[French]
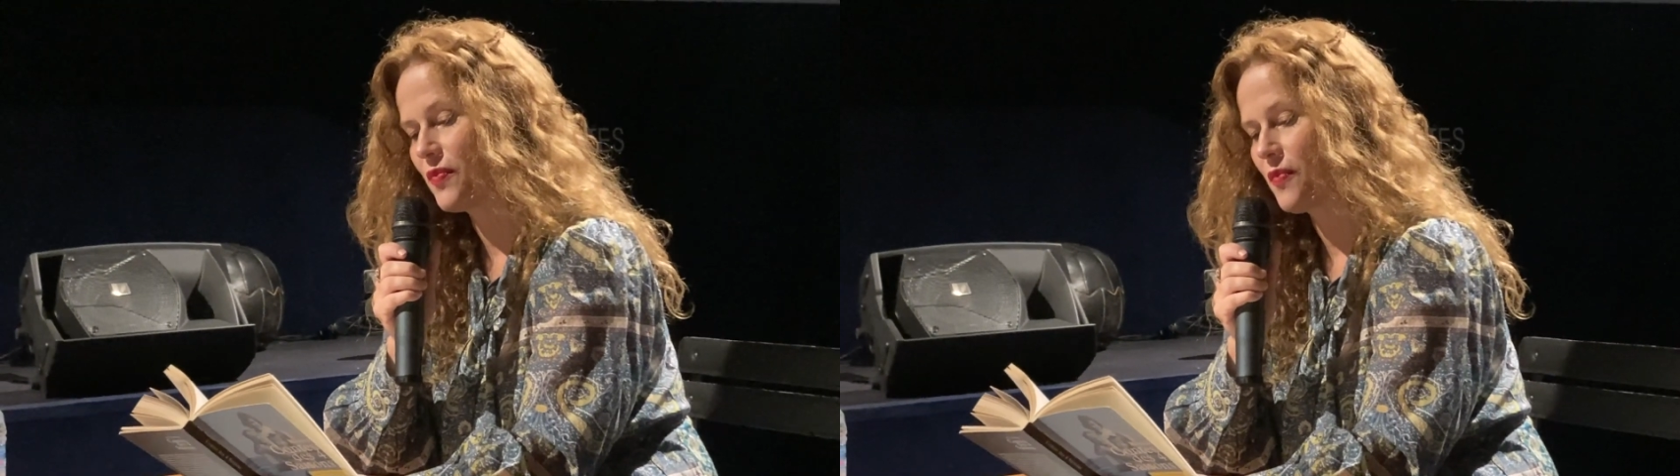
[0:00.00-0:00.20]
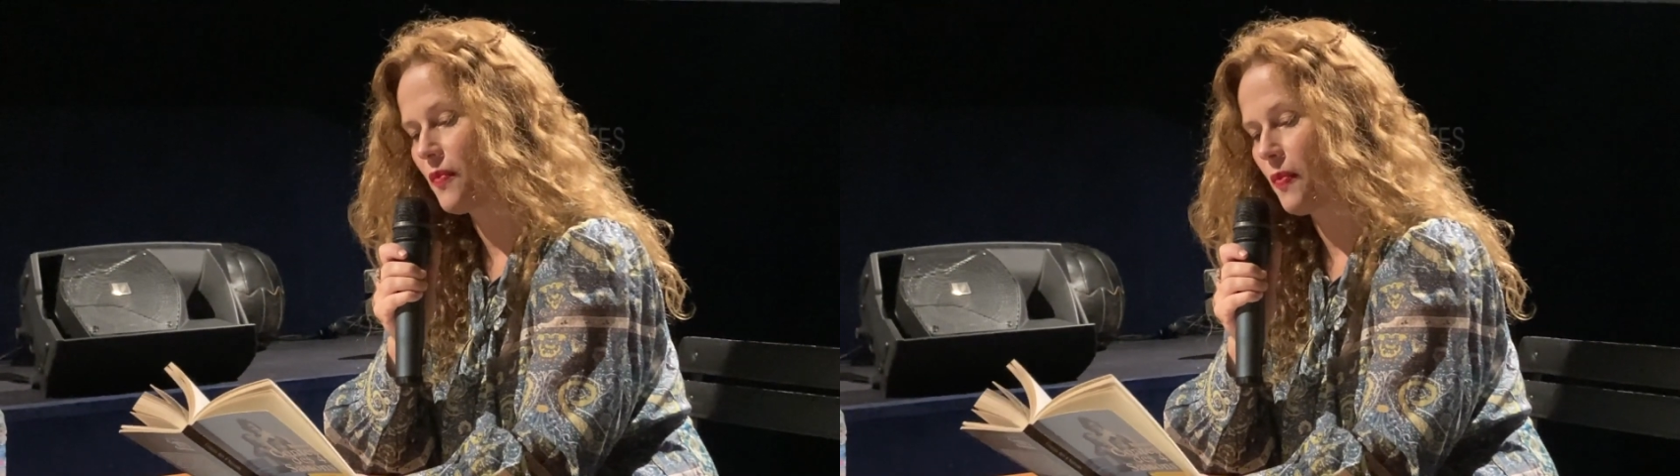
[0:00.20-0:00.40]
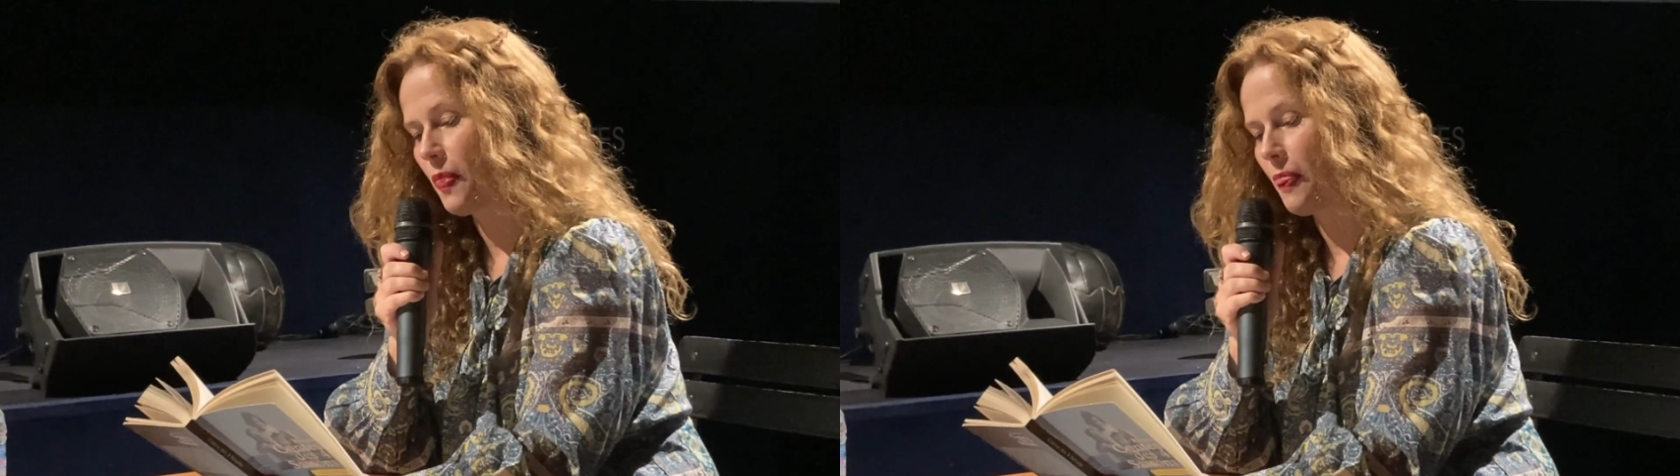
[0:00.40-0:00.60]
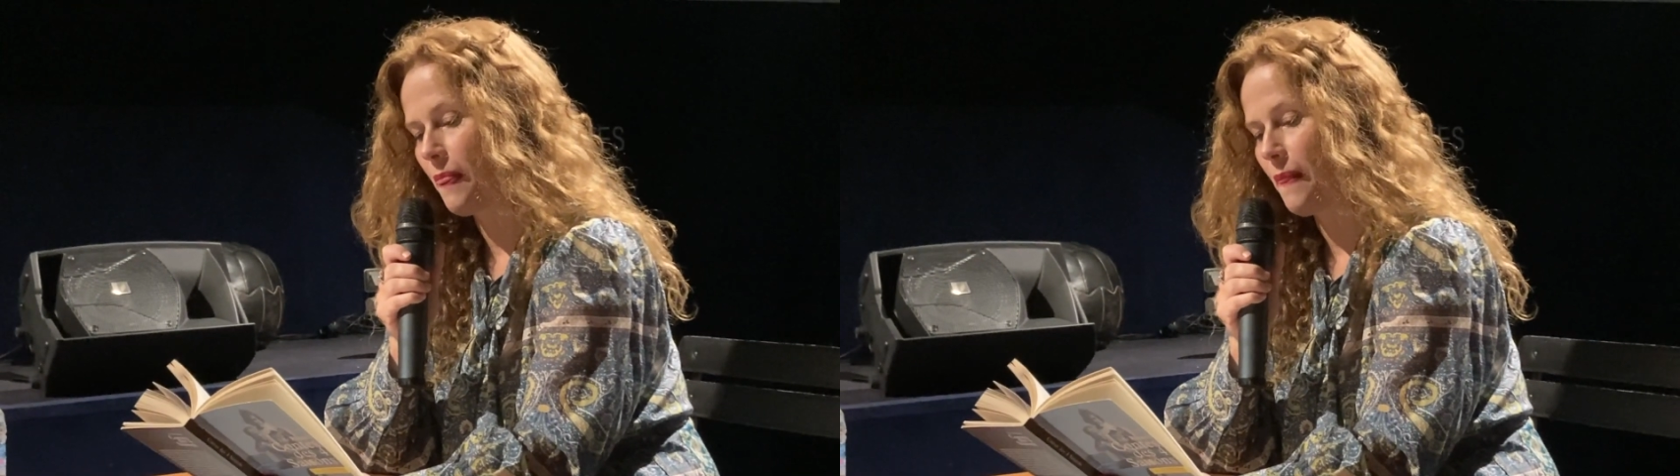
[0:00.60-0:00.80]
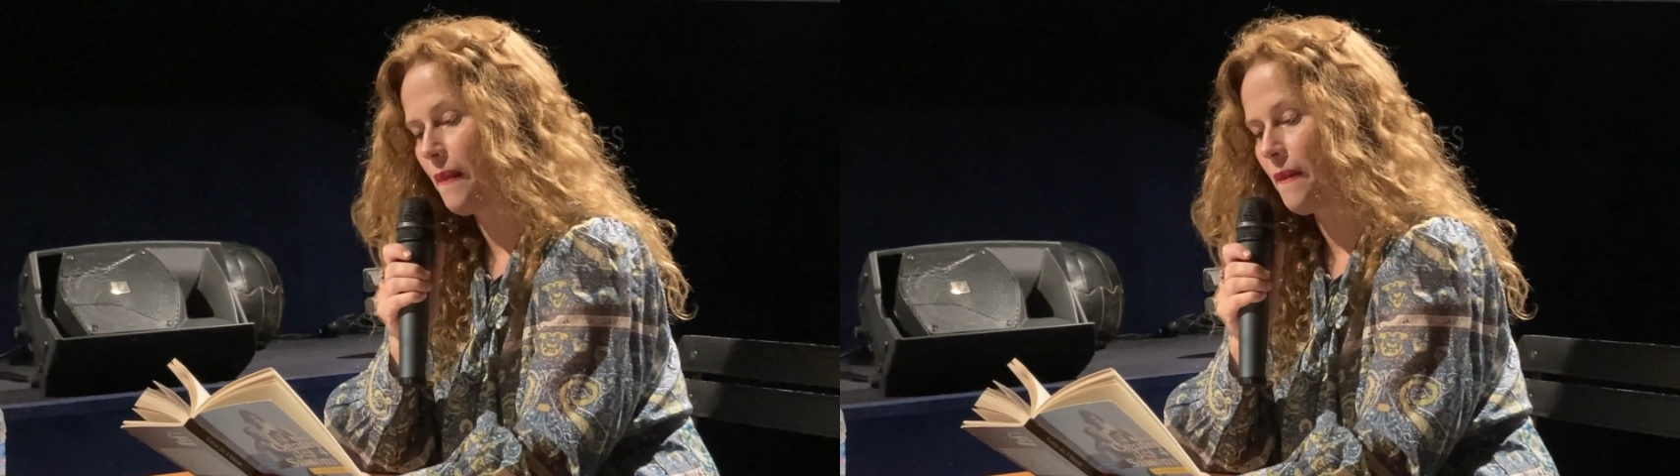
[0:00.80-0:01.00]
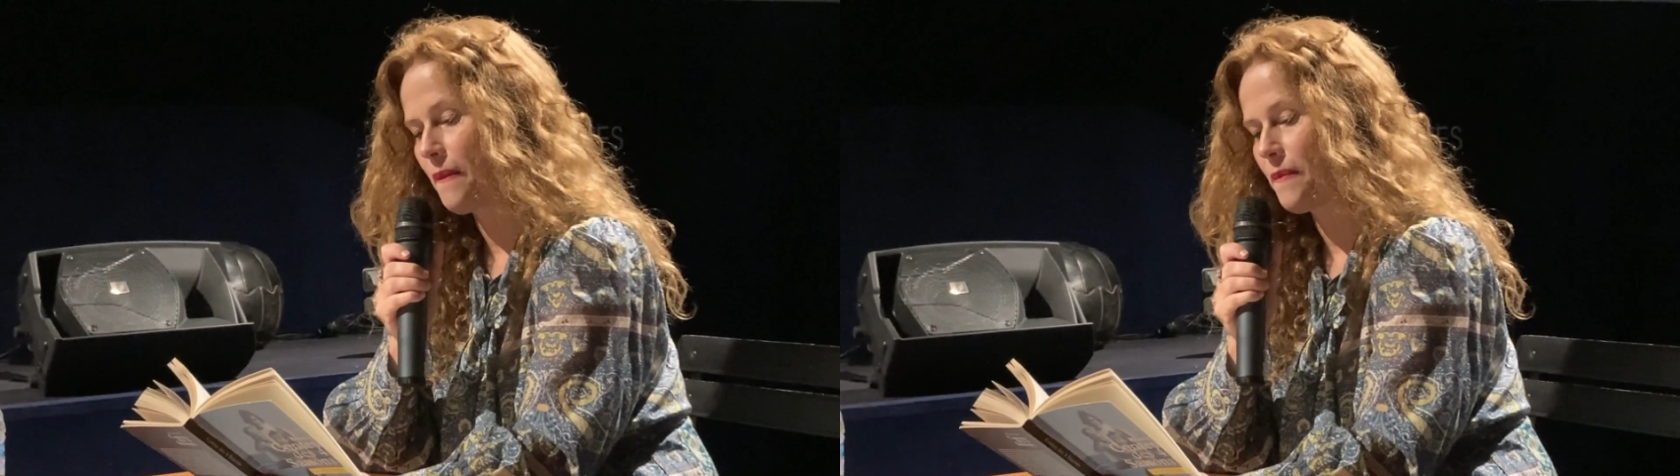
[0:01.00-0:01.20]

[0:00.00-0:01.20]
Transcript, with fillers: Vous savez,